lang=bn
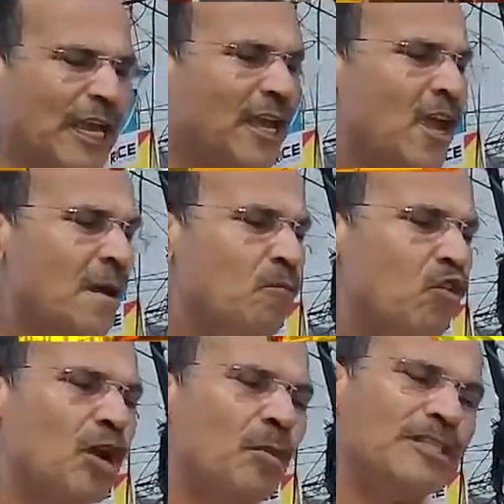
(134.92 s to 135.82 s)
সঙ্গে
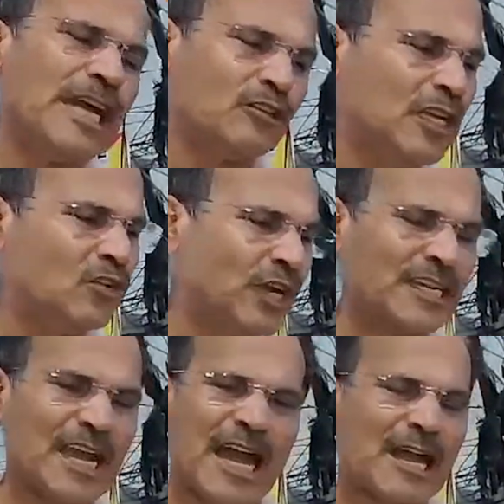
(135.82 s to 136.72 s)
মুখ্যমন্ত্রী এতদিন
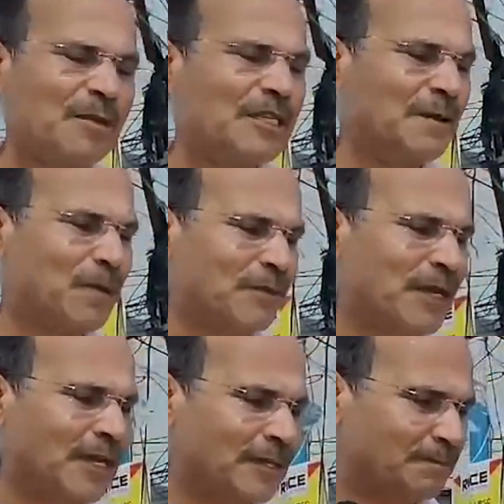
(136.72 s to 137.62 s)
করেছে আগামী দিনে
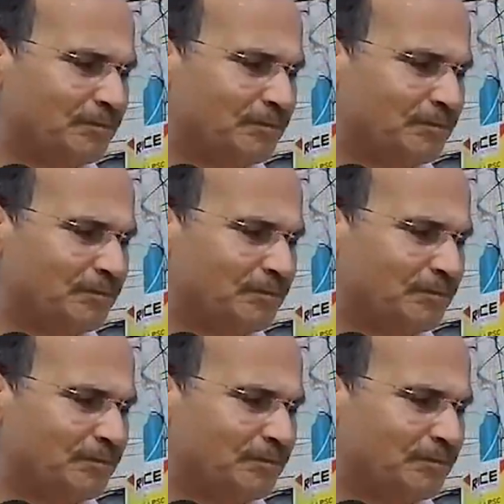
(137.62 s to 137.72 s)
পারবে না